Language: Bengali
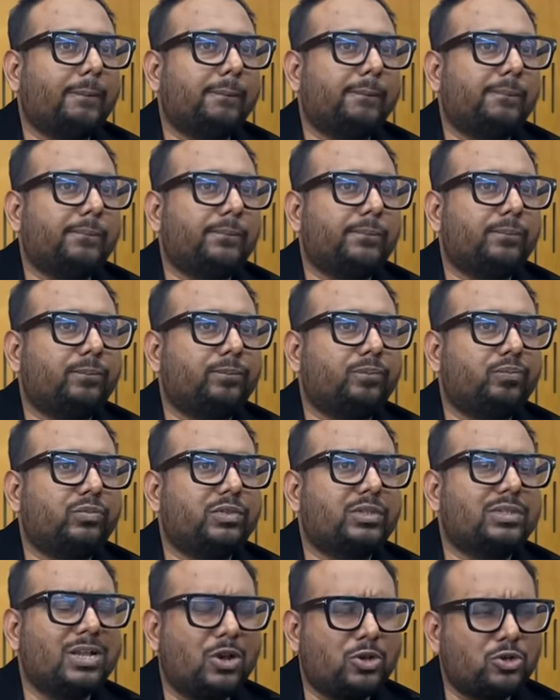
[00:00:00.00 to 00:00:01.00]
সাহস
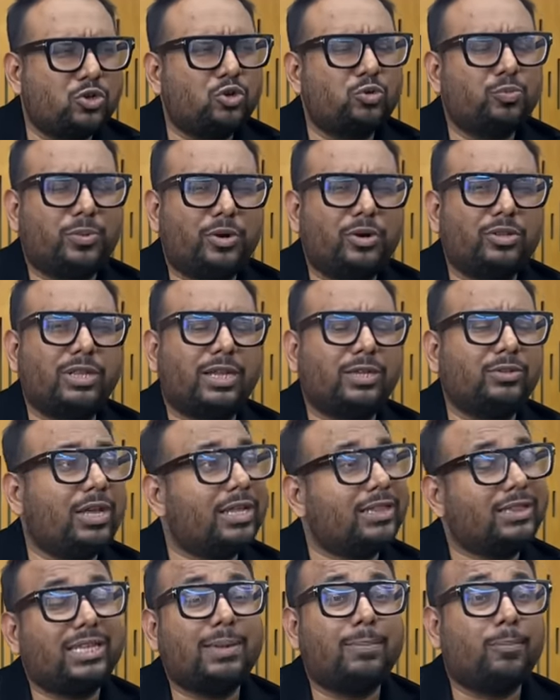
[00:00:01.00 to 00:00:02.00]
অনুপ্রেরণা সাহস অনুপ্রেরণা
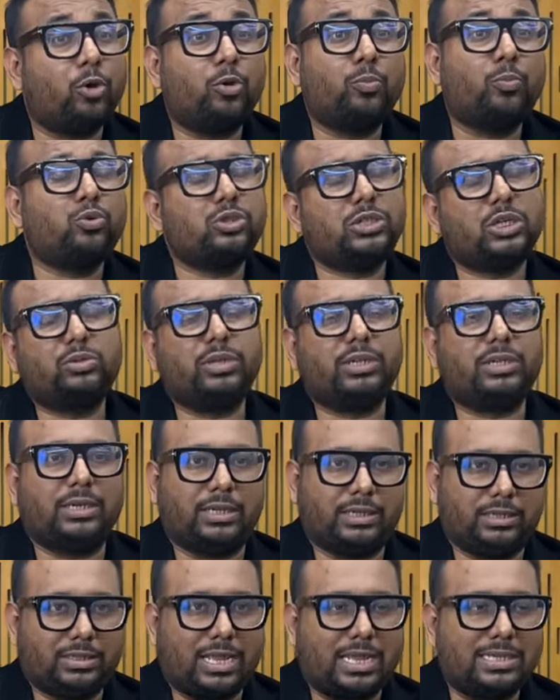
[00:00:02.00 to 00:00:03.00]
এর থেকে বড় পুরস্কার তো
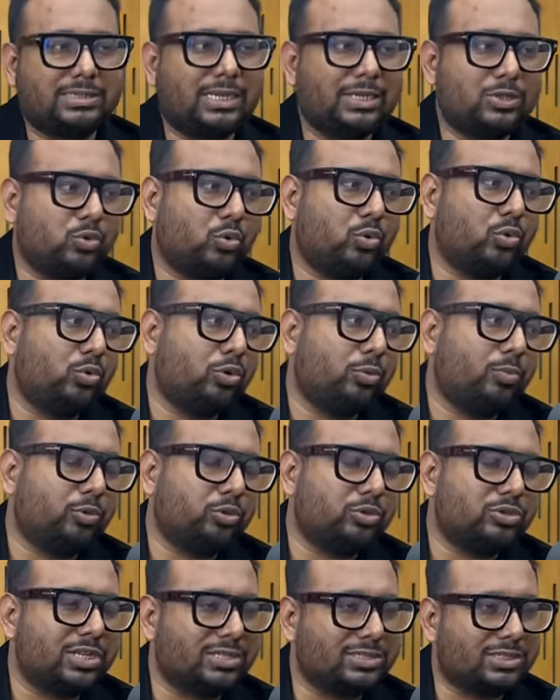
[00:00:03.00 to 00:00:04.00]
এটাই আজকে সুরঙ্গর
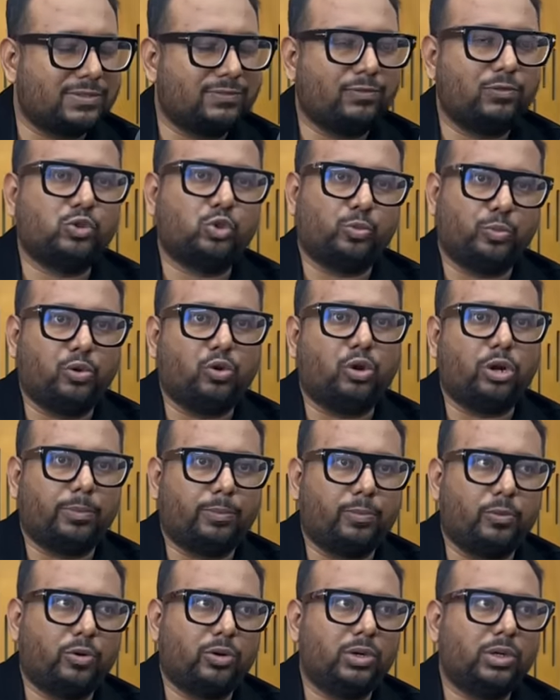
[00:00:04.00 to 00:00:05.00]
মতো সাকসেসফুল ছবি করার
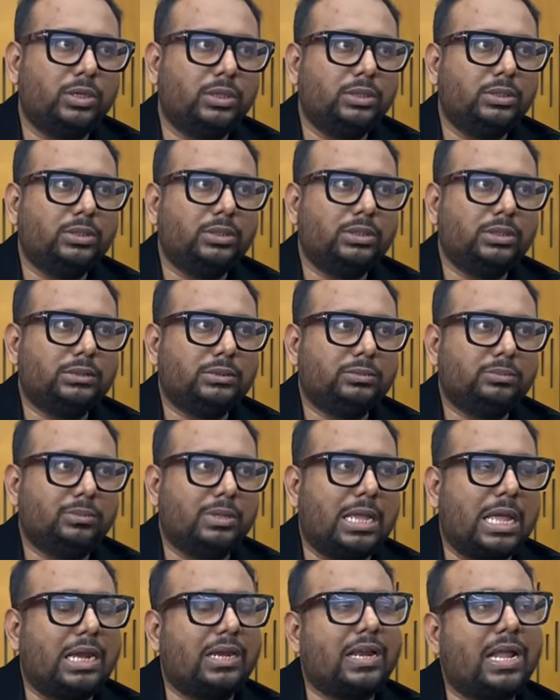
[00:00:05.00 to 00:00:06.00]
পর
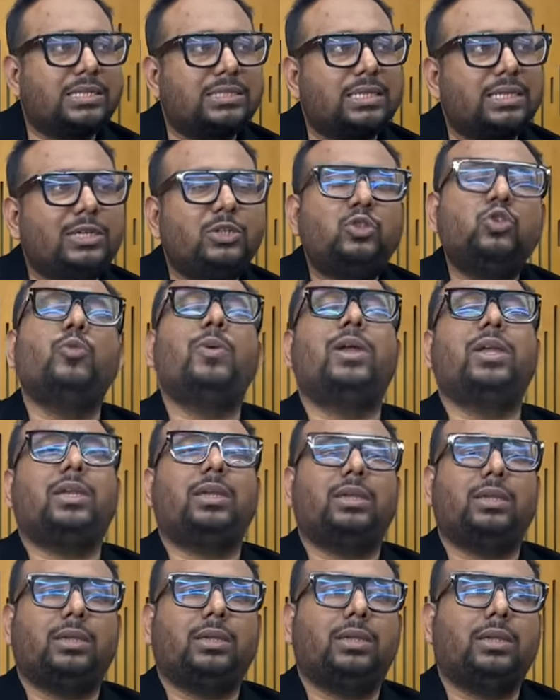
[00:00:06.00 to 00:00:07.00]
আর আজকে নিশু ভাই
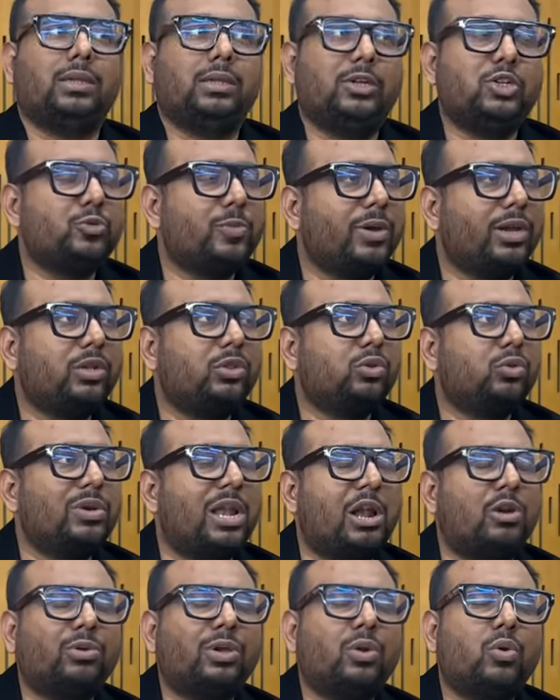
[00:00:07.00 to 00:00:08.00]
নিশু ভাই কিন্তু
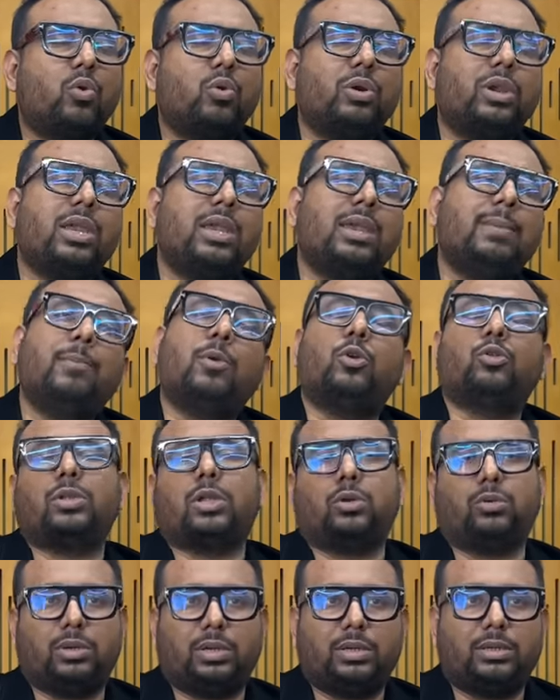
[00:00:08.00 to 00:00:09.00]
নাটকের অনেক বড়
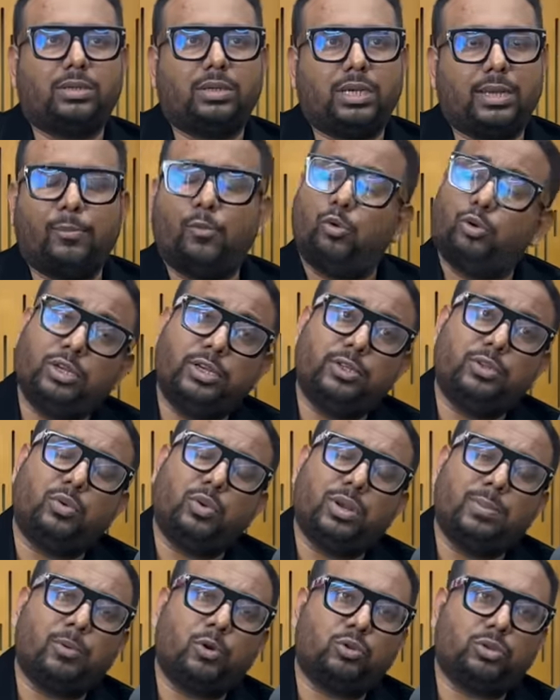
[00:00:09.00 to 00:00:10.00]
তারকা
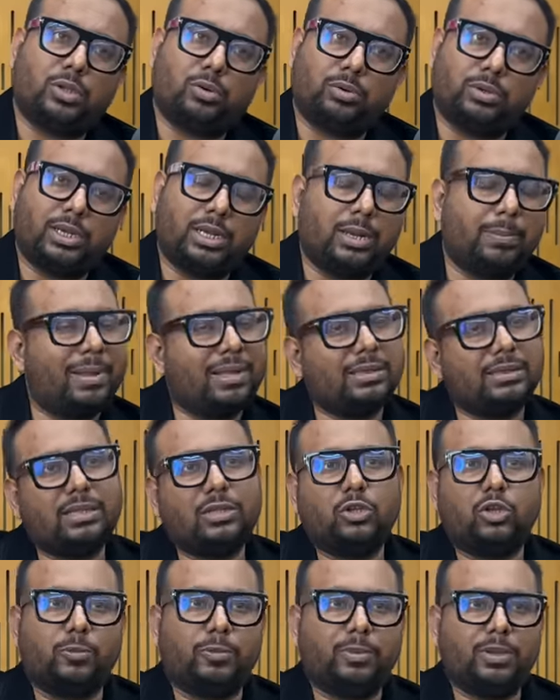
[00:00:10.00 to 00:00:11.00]
অনেক বড় তারকা এটা
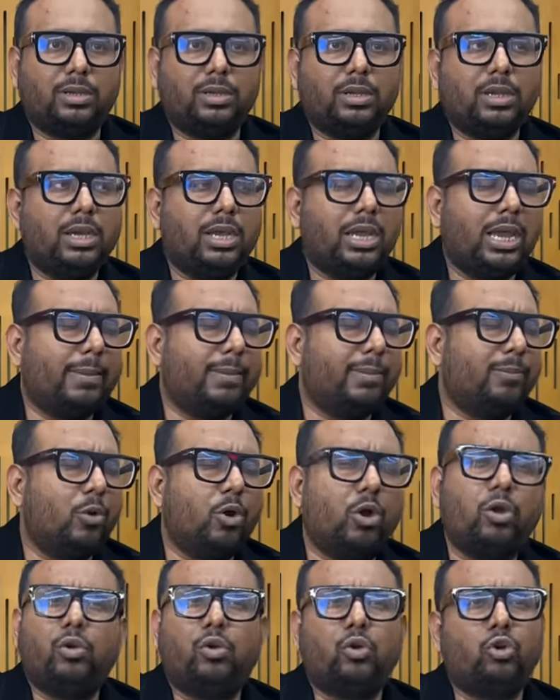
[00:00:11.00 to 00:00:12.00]
মানতেই হবে এবং
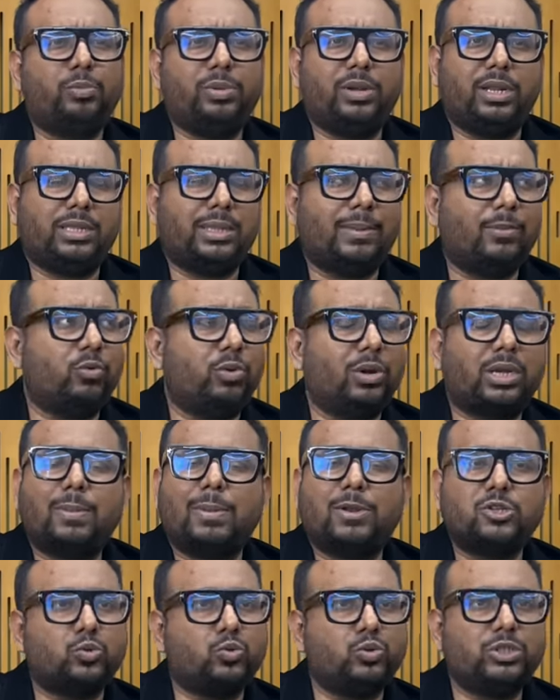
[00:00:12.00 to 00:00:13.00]
ভয়ঙ্কর অভিনেতা এবং ওনাকে
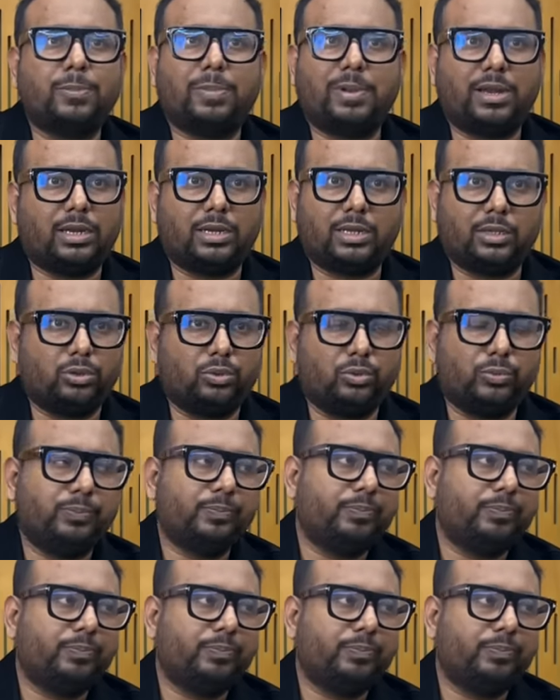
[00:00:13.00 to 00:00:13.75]
মানুষ খুঁজে পায় না কিন্তু